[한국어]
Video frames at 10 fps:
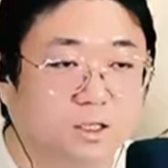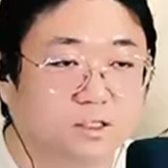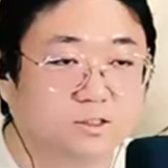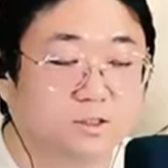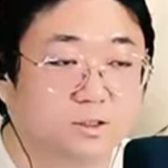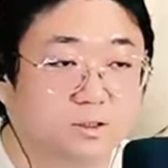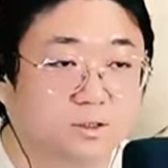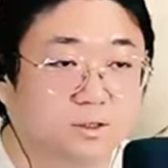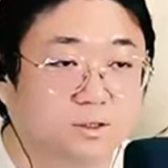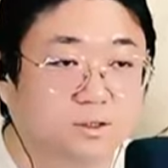알았어
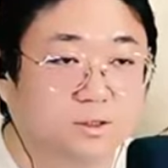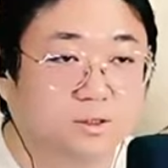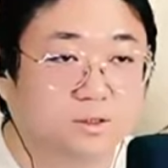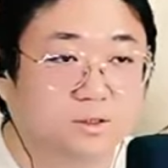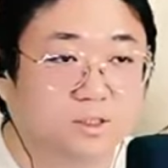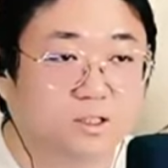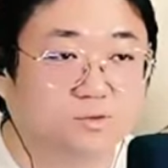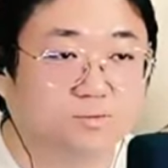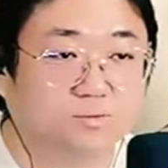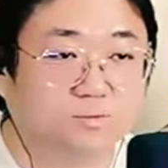네가
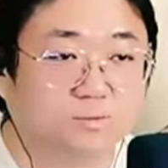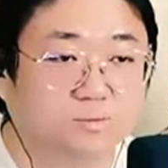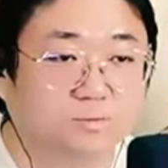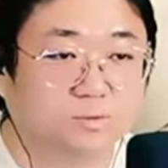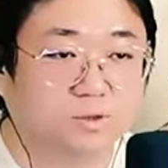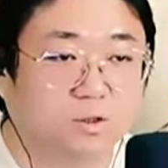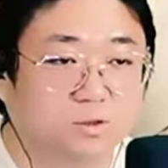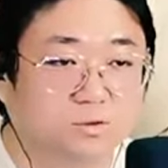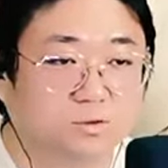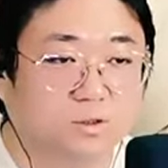좀
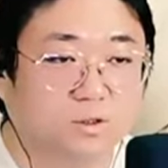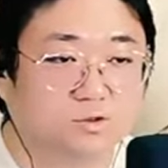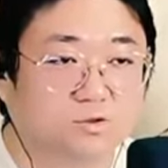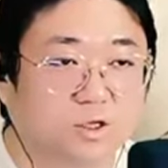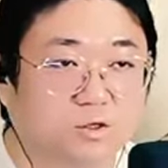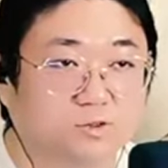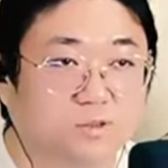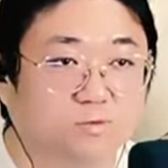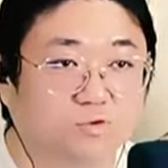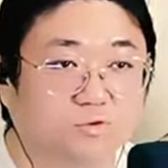어, 어리숙해가고
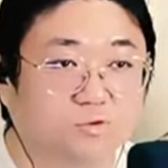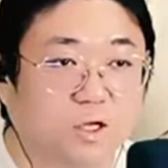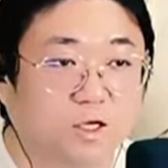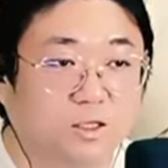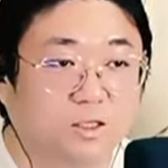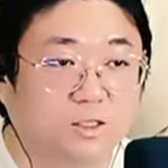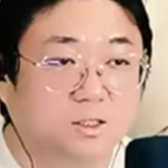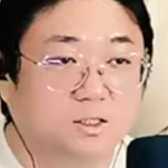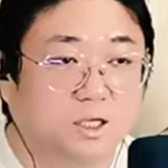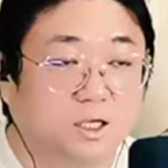지잘 모르는구나 에이. 네.
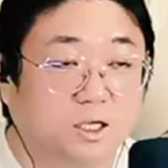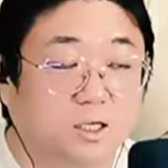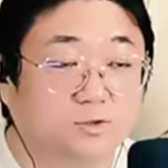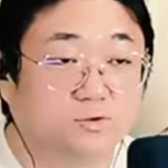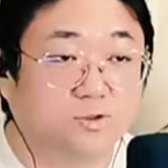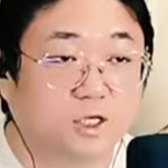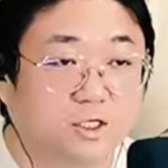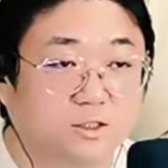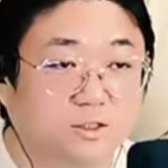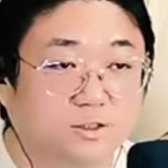하나 둘 셋.
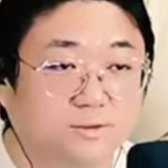템포가